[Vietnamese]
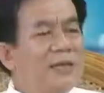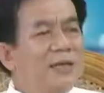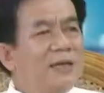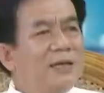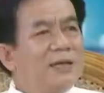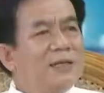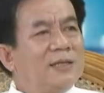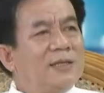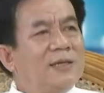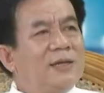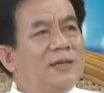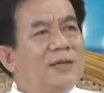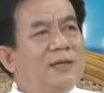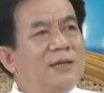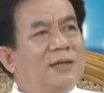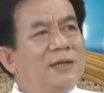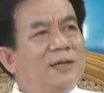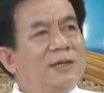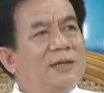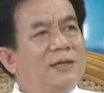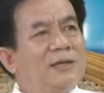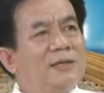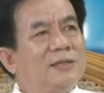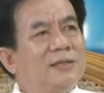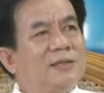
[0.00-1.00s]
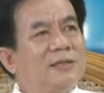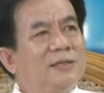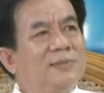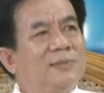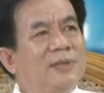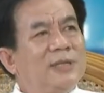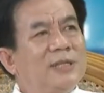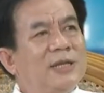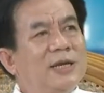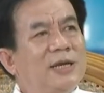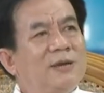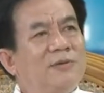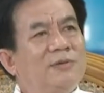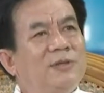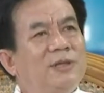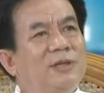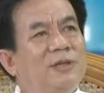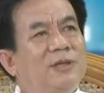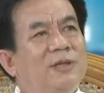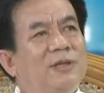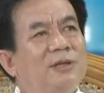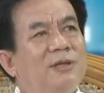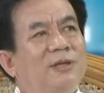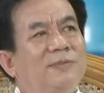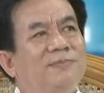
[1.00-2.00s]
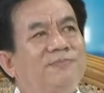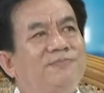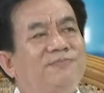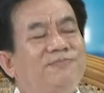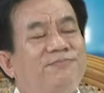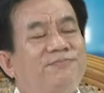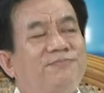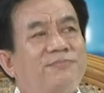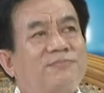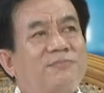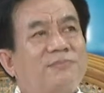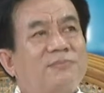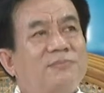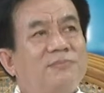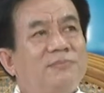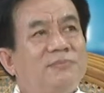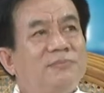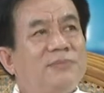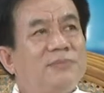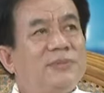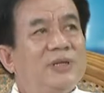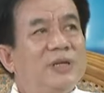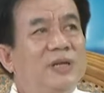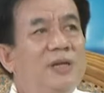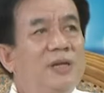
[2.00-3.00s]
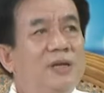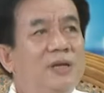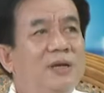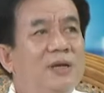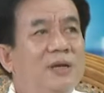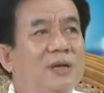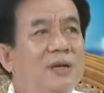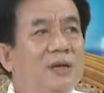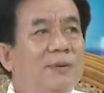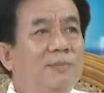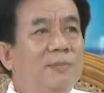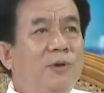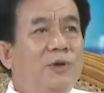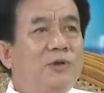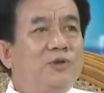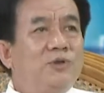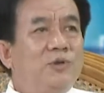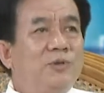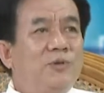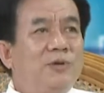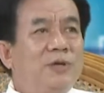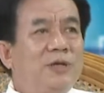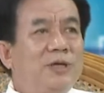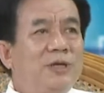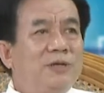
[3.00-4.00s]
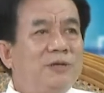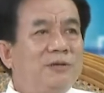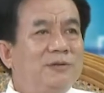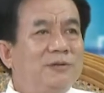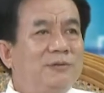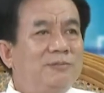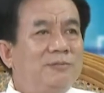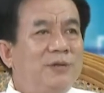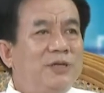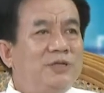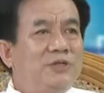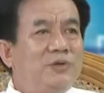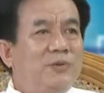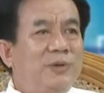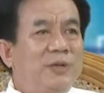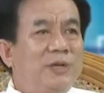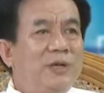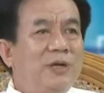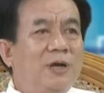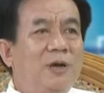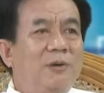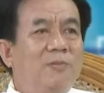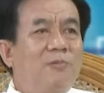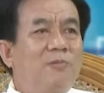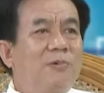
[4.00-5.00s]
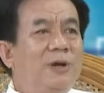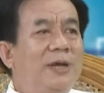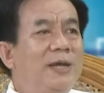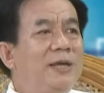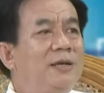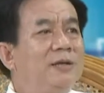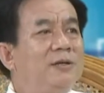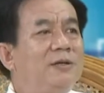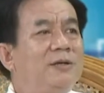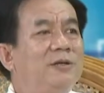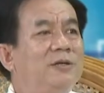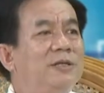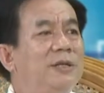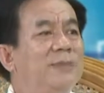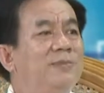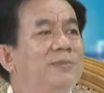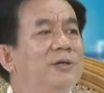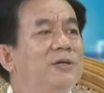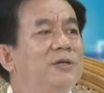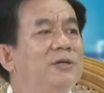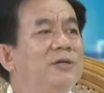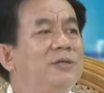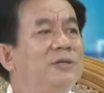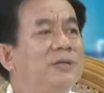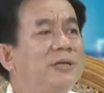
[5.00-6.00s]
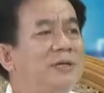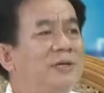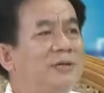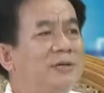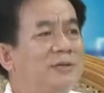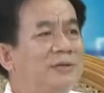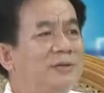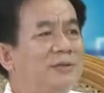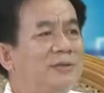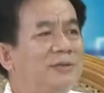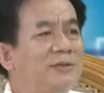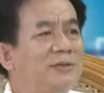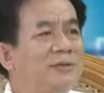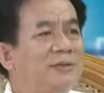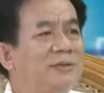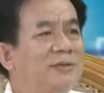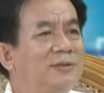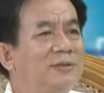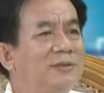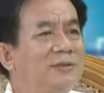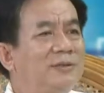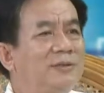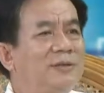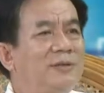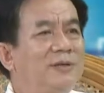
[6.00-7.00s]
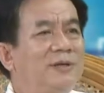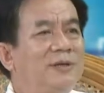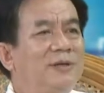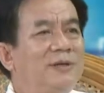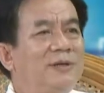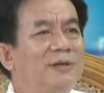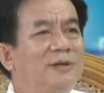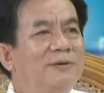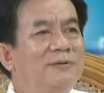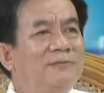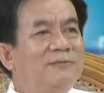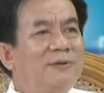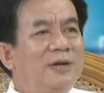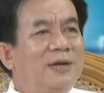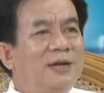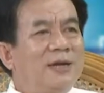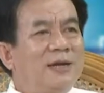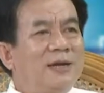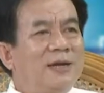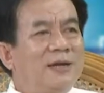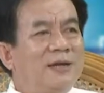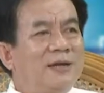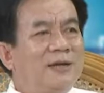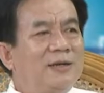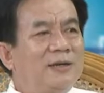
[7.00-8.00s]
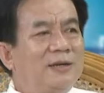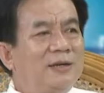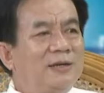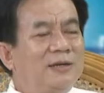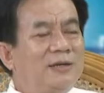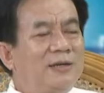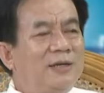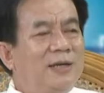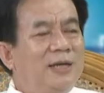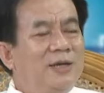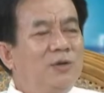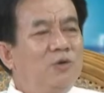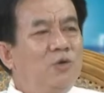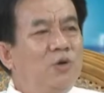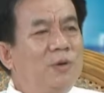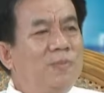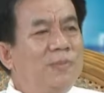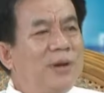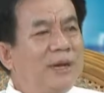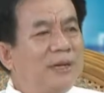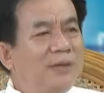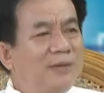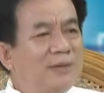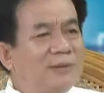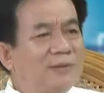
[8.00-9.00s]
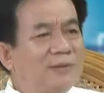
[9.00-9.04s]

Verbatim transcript: thì à, thưa anh Minh Thảo thì à, bưởi xuất huyết bệnh xuất huyết không lây người trực tiếp từ người sang người vâng. và cái nguồn bệnh